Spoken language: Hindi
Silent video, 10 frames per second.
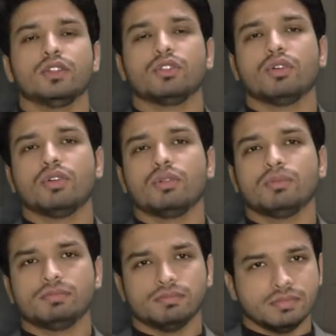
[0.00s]
तो
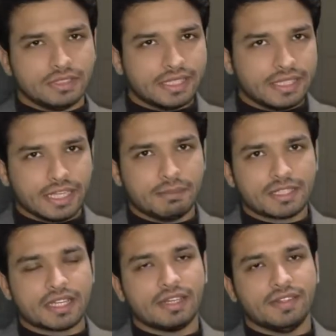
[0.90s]
ये डिटेल
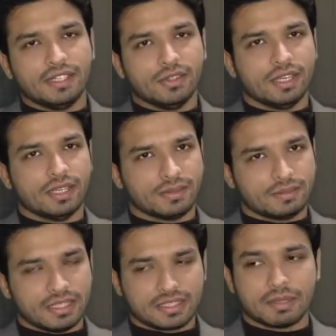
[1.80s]
में सारी वीडियो है
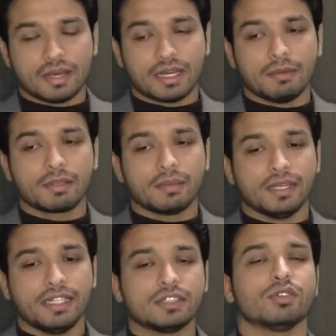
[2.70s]
इसके बारे में कि
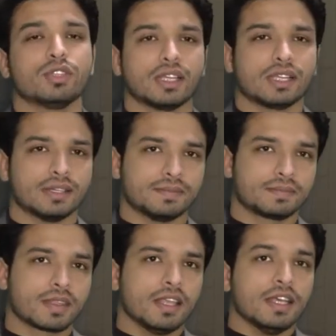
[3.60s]
बी होता क्या है
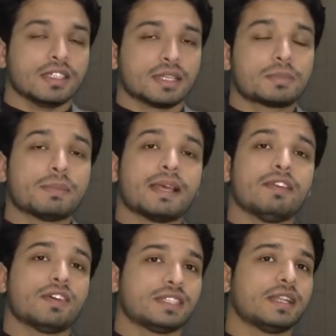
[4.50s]
सबसे
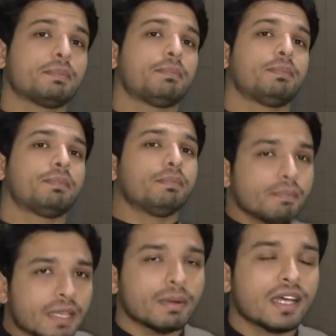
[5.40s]
पहले फर्स्ट ईयर
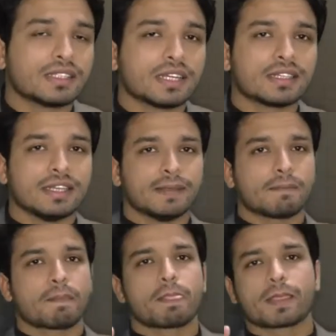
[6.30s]
की बात करते हैं
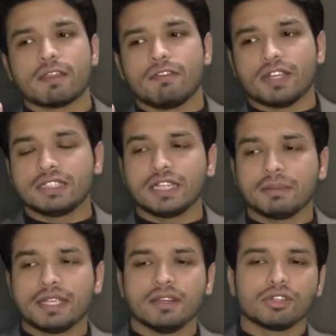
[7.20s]
कि फर्स्ट ईयर
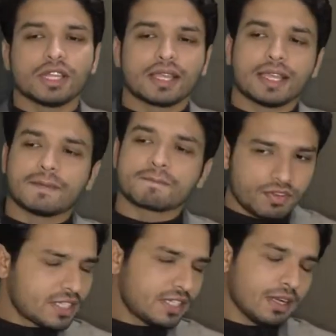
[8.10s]
में ये होता है कि
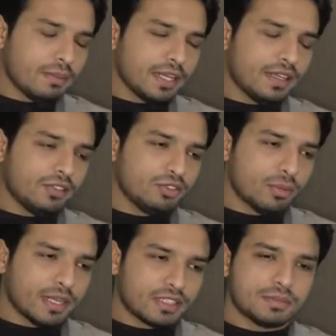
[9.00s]
फर्स्ट ईयर में जो
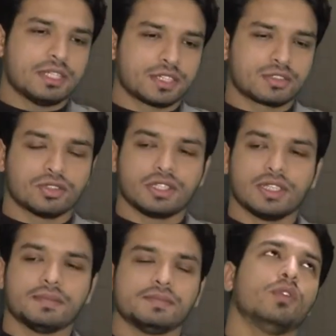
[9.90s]
हमारे सब्जेक्ट्स होते
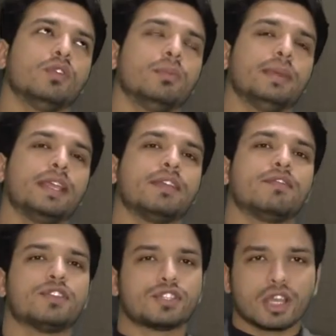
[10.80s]
हैं उनमें
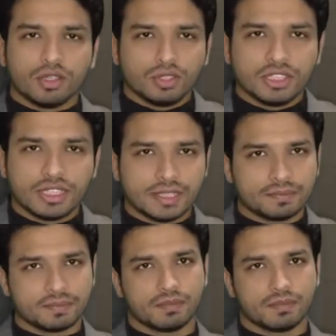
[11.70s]
फिजियोलॉजी है